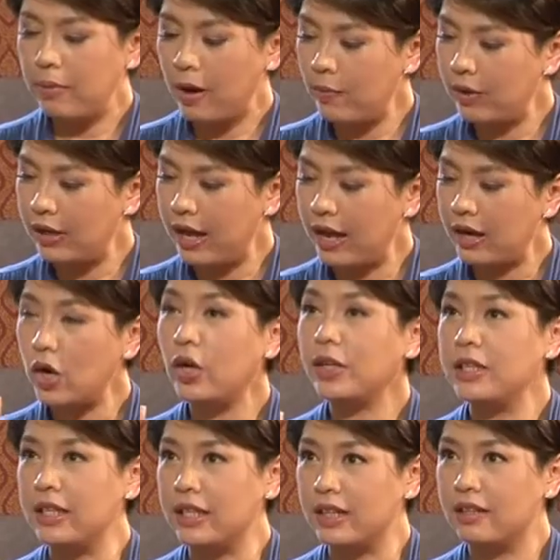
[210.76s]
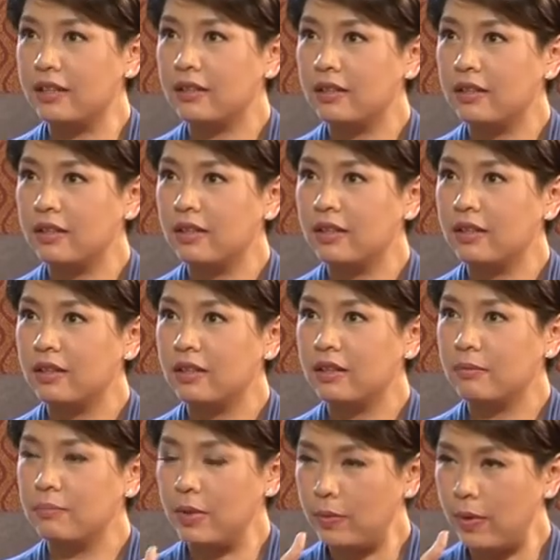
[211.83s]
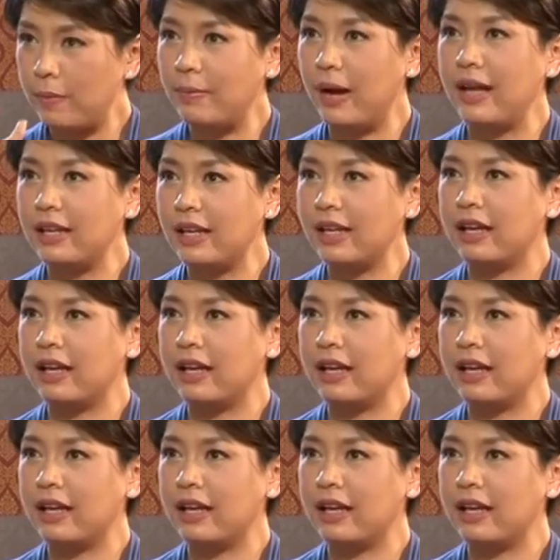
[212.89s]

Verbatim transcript: ภาวนาก้อนหินมีความหมายอะไร